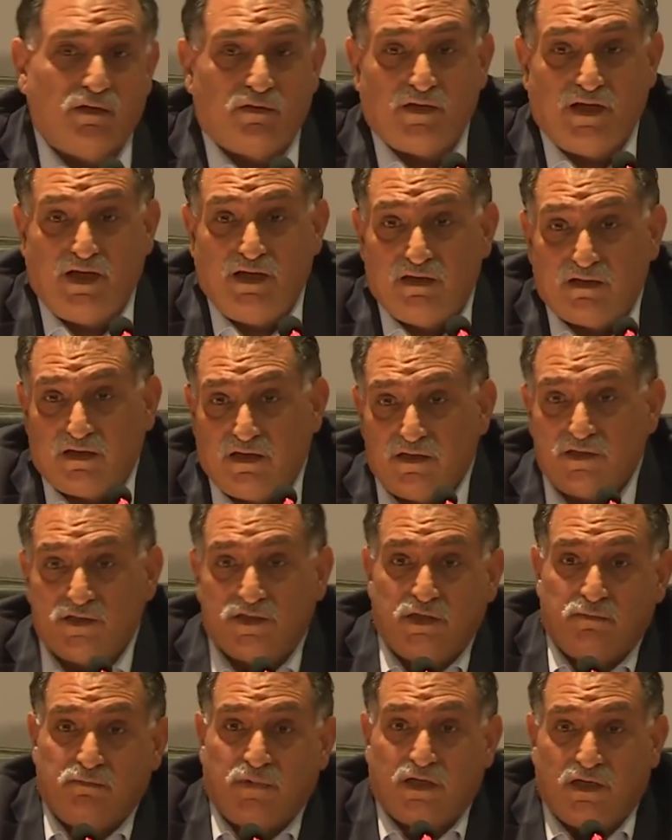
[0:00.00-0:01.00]
ظاهرة
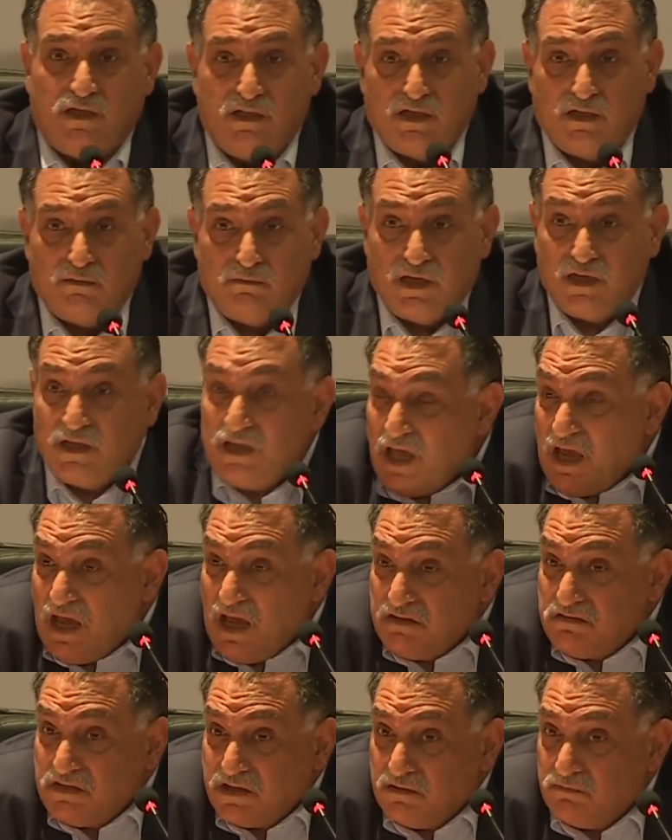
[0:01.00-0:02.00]
اجتماعية ما لا
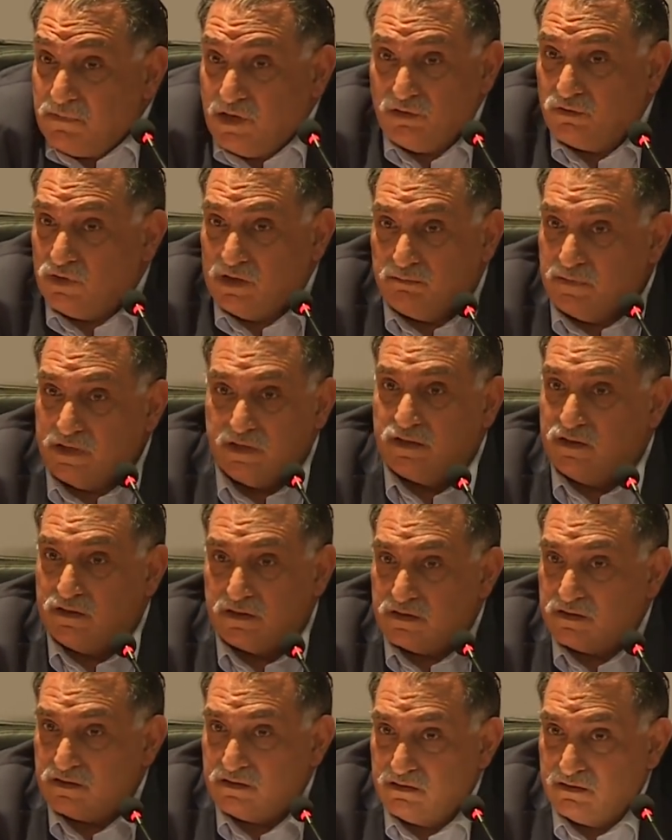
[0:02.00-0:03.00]
أدري ما هو المنهج
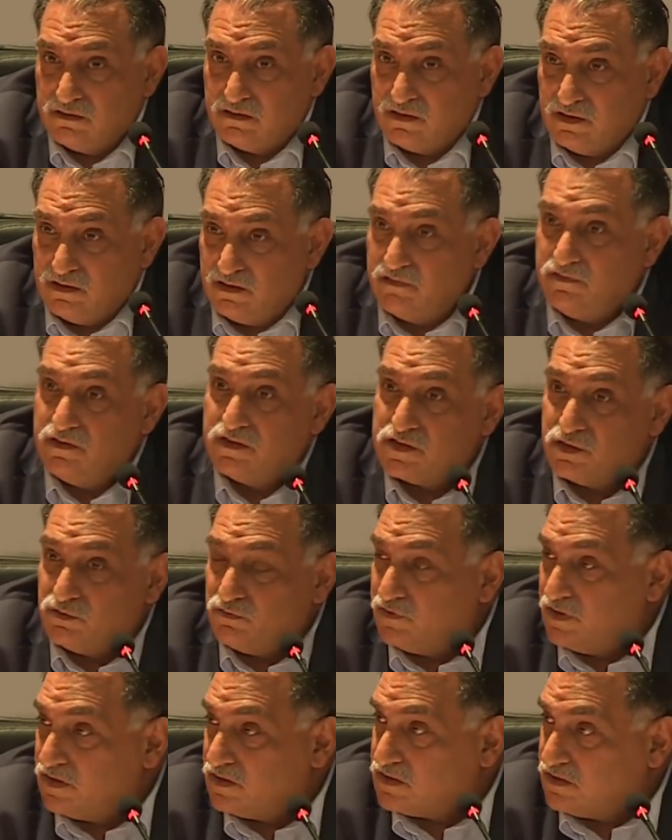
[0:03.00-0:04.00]
الذي
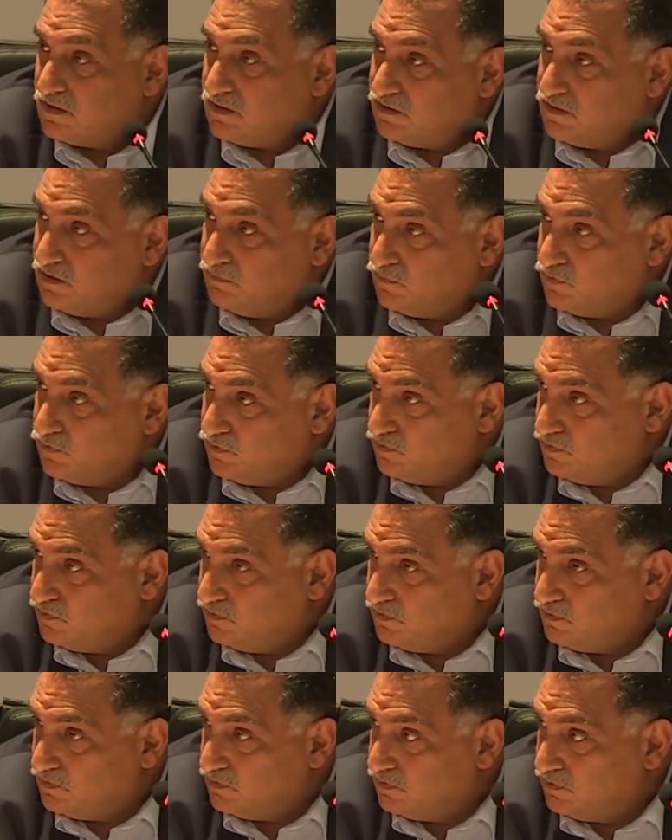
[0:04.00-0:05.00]
سوف أستخدمه
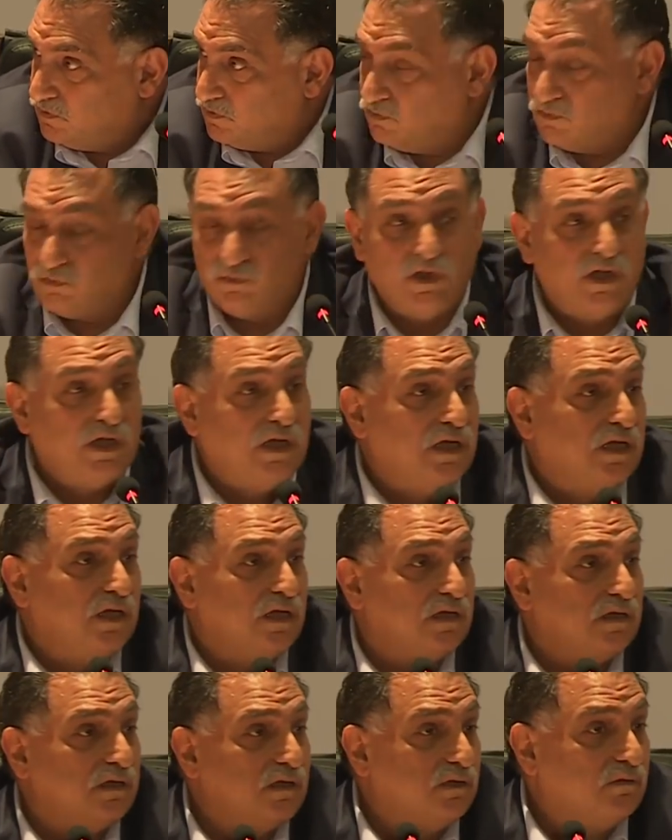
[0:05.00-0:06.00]
و...
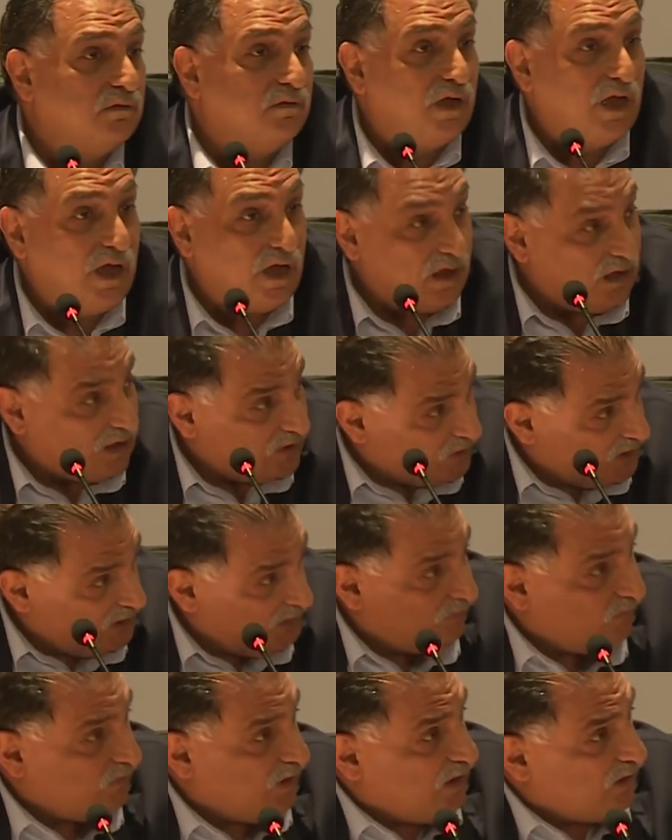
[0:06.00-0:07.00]

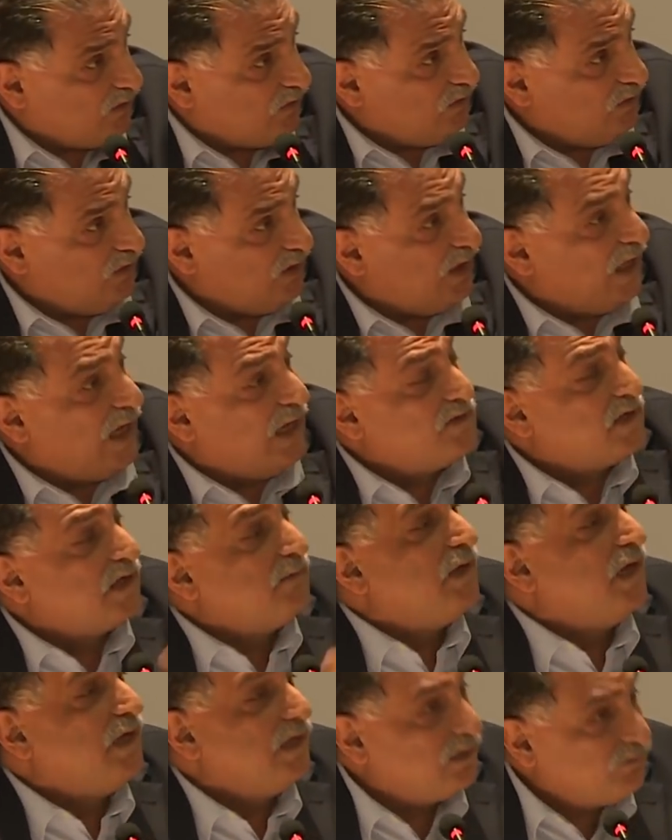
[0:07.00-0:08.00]
وأضيف وأقول لا أدري
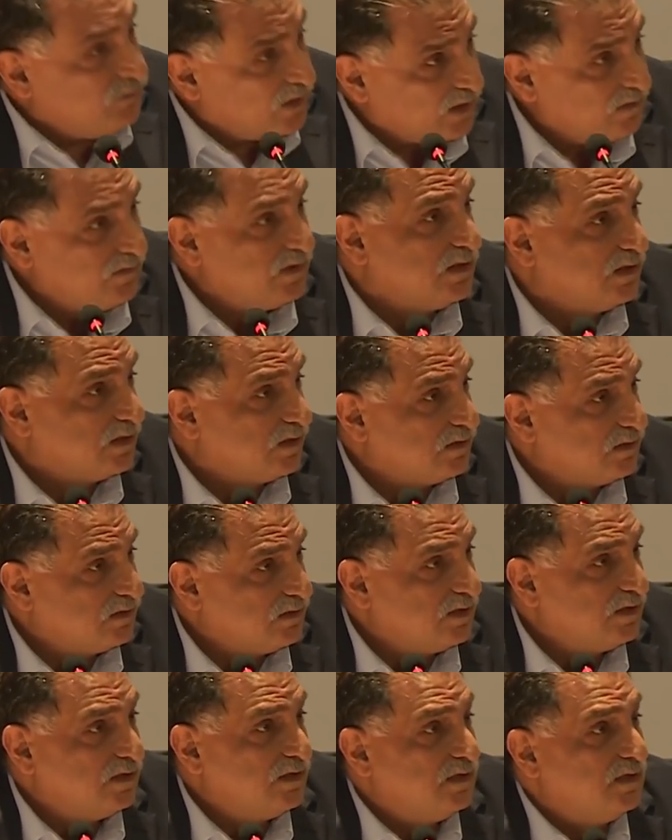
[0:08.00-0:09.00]
ما هي الفرضية
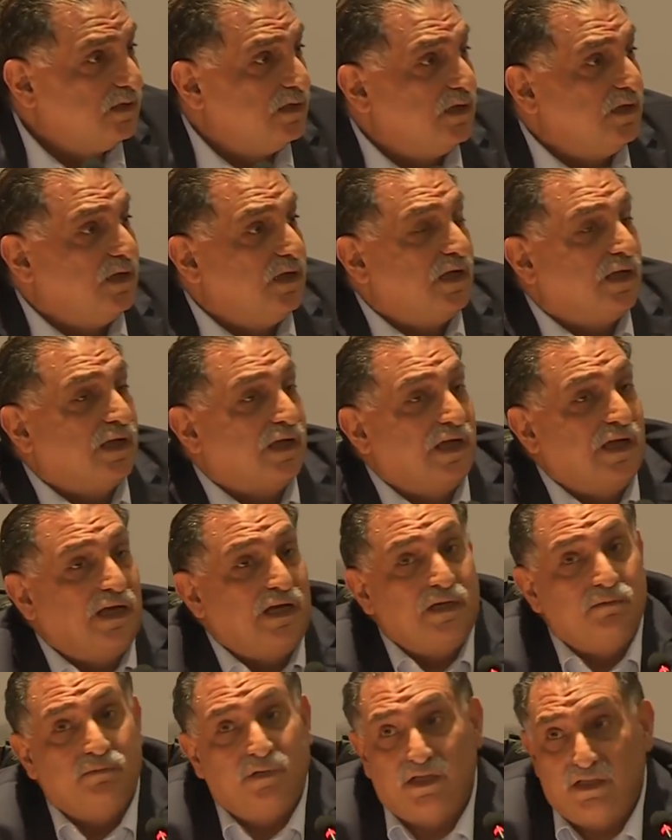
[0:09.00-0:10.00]

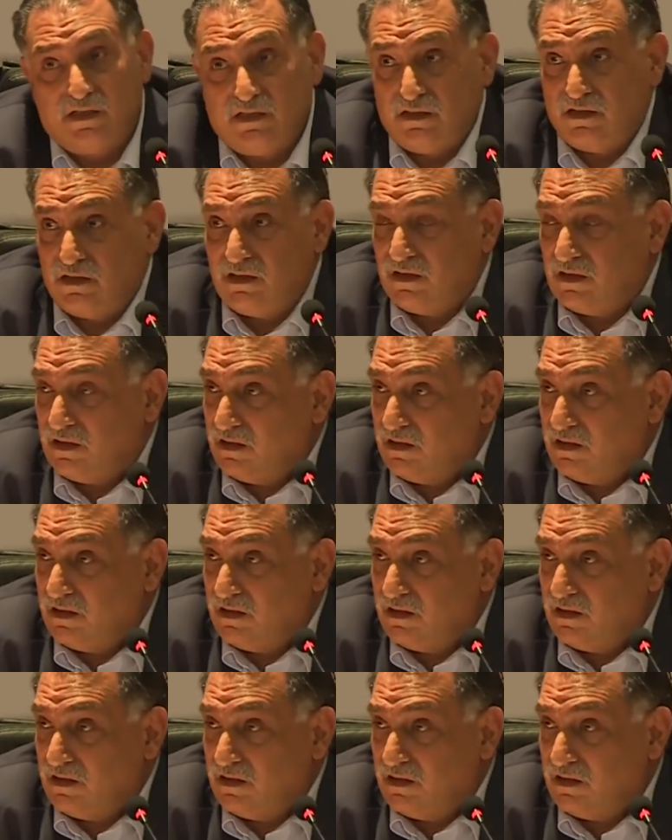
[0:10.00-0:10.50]
غالبا